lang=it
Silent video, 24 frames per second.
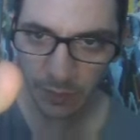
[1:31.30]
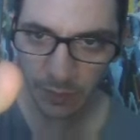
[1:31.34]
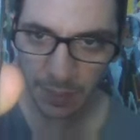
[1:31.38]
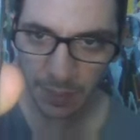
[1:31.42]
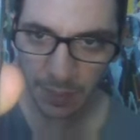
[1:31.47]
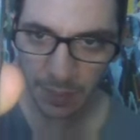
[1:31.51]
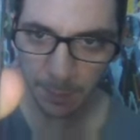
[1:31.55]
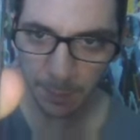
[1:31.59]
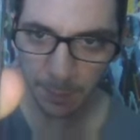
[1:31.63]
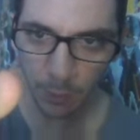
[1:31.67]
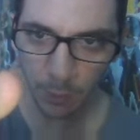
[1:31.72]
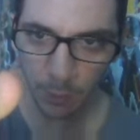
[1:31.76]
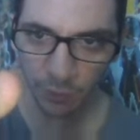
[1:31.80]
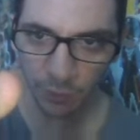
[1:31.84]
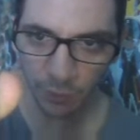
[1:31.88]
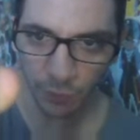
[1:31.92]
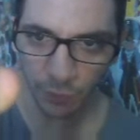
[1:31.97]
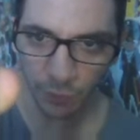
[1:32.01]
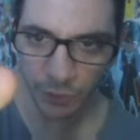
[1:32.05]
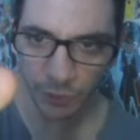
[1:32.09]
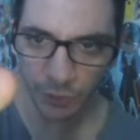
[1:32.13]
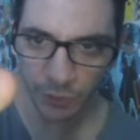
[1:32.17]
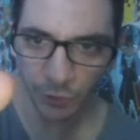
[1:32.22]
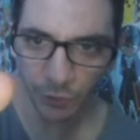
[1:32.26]
poi voi
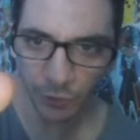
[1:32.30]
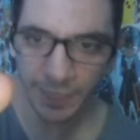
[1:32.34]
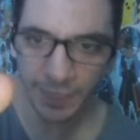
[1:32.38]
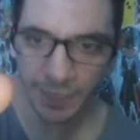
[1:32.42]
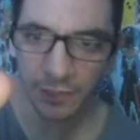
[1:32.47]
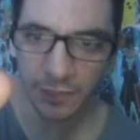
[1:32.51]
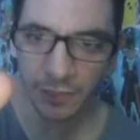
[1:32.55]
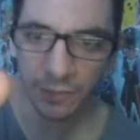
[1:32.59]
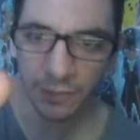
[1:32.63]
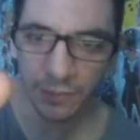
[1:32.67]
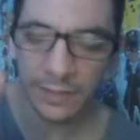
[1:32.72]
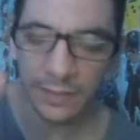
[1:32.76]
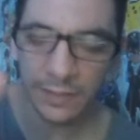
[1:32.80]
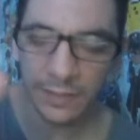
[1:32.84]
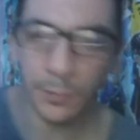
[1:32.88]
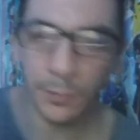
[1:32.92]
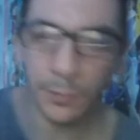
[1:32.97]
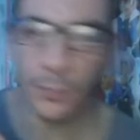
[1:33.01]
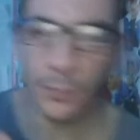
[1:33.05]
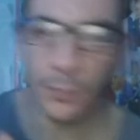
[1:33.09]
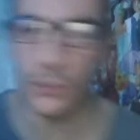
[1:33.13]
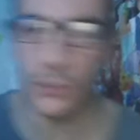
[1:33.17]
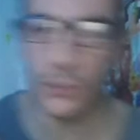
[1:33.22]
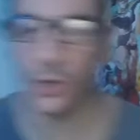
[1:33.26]
non è che dovete proprio
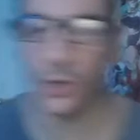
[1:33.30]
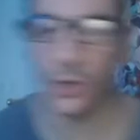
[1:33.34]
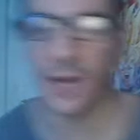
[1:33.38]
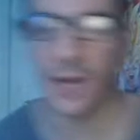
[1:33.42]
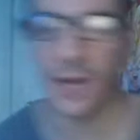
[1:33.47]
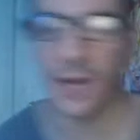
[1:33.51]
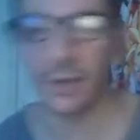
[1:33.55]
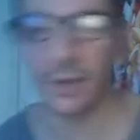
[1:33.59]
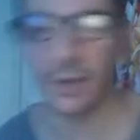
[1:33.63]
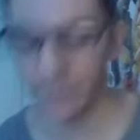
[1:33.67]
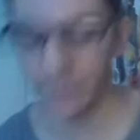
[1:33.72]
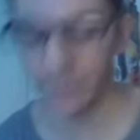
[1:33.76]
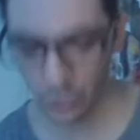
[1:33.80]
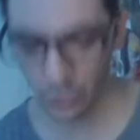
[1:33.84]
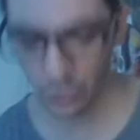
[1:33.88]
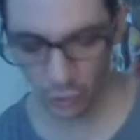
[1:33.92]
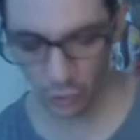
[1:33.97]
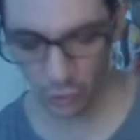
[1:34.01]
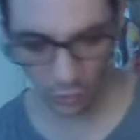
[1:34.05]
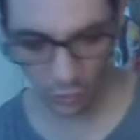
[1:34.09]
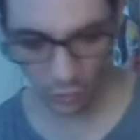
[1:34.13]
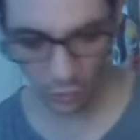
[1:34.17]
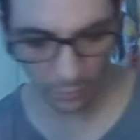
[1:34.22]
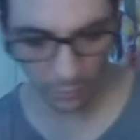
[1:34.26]
giocare al
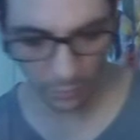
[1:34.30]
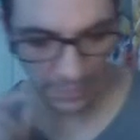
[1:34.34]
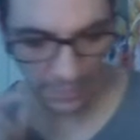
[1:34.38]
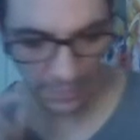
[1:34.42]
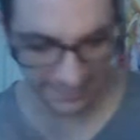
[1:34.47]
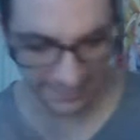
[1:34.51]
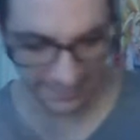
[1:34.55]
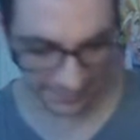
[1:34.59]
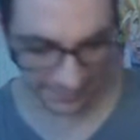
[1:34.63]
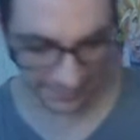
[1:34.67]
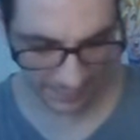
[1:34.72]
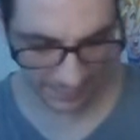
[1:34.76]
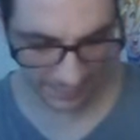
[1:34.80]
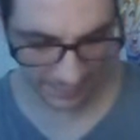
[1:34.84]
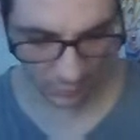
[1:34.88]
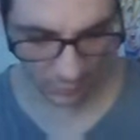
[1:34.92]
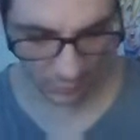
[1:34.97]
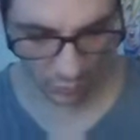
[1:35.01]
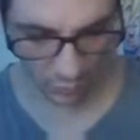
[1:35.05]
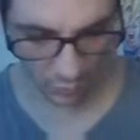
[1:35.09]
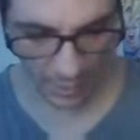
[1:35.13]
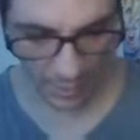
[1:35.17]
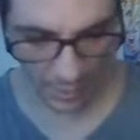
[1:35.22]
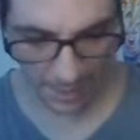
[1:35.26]
videogioco, basta che lo
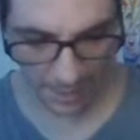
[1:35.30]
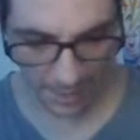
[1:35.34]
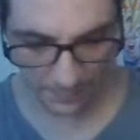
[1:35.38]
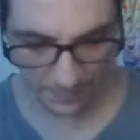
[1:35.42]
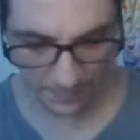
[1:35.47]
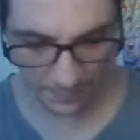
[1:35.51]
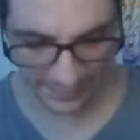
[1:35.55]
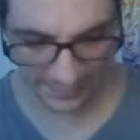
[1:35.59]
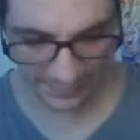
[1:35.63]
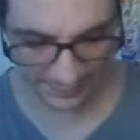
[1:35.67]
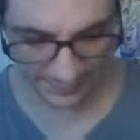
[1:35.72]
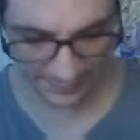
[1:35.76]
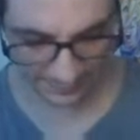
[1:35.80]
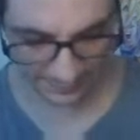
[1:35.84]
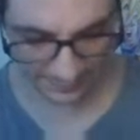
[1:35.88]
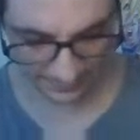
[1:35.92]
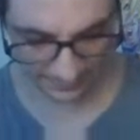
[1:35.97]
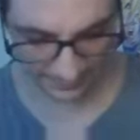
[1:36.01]
aprite,